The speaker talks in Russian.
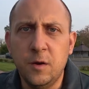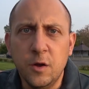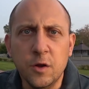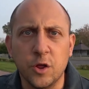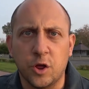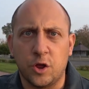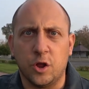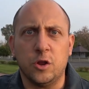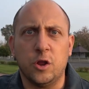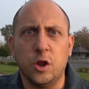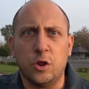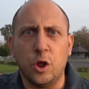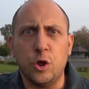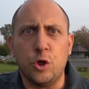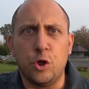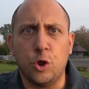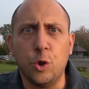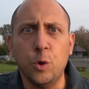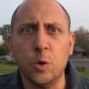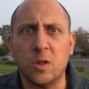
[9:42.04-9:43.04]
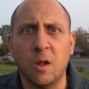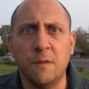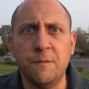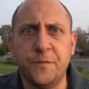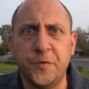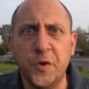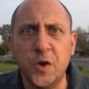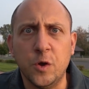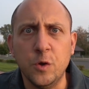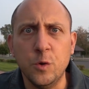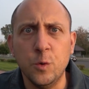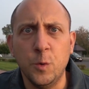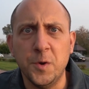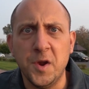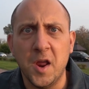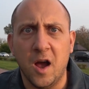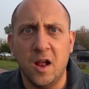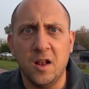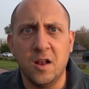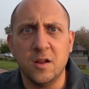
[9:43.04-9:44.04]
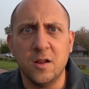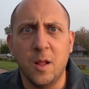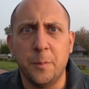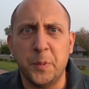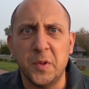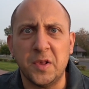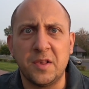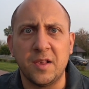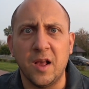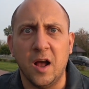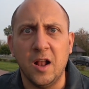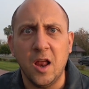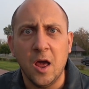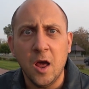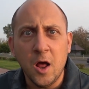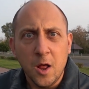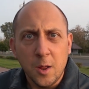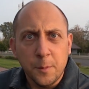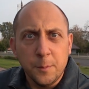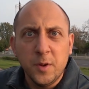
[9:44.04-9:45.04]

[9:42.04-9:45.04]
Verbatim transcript: Леночка, ты ты что там фигню реально написали.